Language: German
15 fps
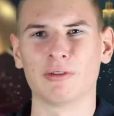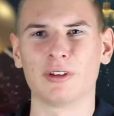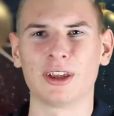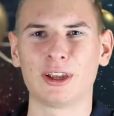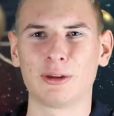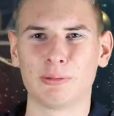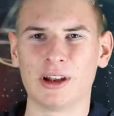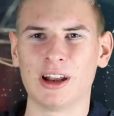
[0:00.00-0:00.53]

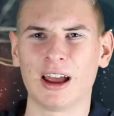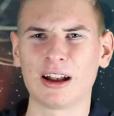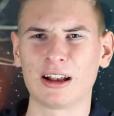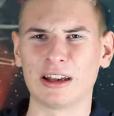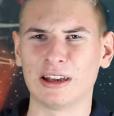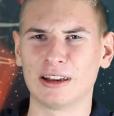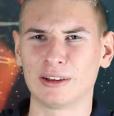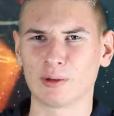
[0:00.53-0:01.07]
ich bin
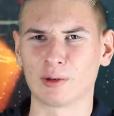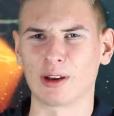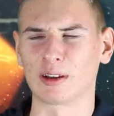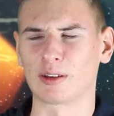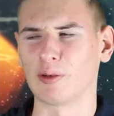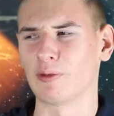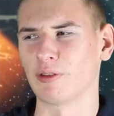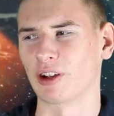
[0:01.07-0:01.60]
eigentlich nicht so der
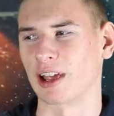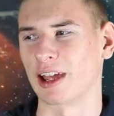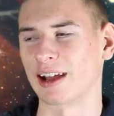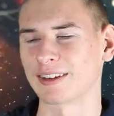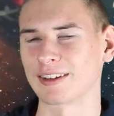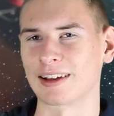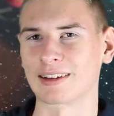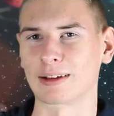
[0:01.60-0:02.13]
Typ für
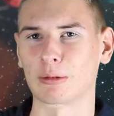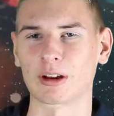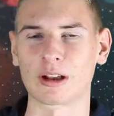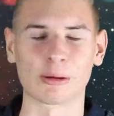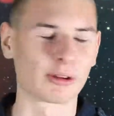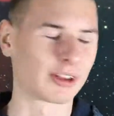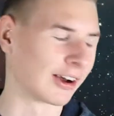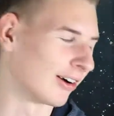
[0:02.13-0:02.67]
Kerzen. Das habe ich,
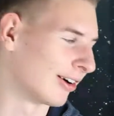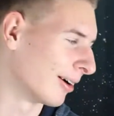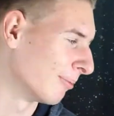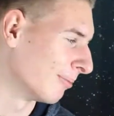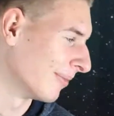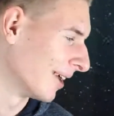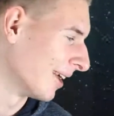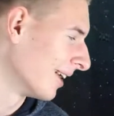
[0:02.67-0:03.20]
glaube ich, auch
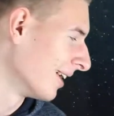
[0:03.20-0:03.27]
im